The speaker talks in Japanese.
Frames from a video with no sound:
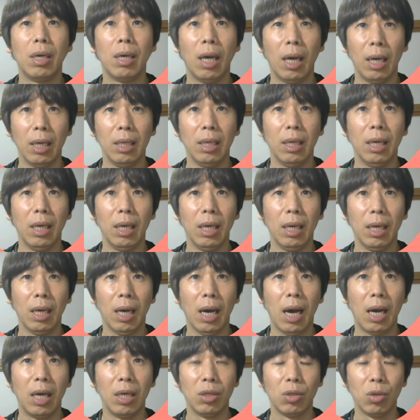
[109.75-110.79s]
はい、
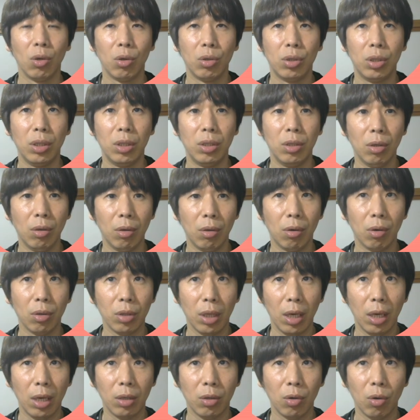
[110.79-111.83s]
配送指示をご
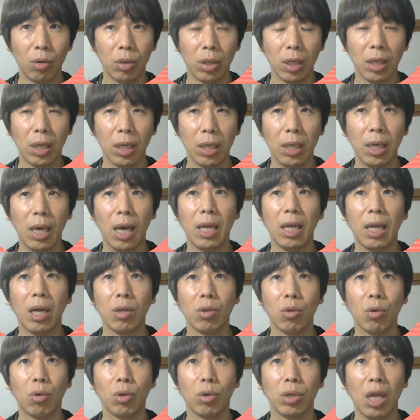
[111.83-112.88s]
提供いただきあり
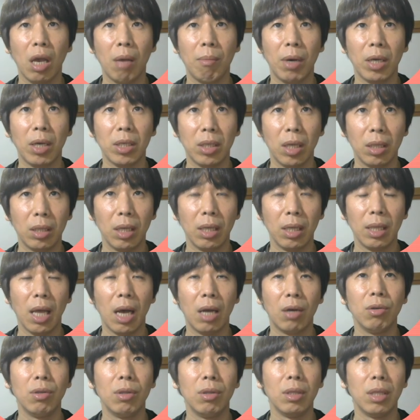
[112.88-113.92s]
がとうございましたって
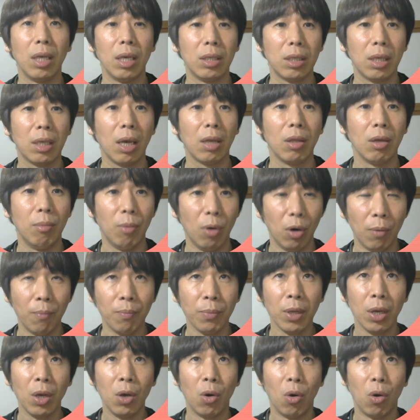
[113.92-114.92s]
なるんですけども、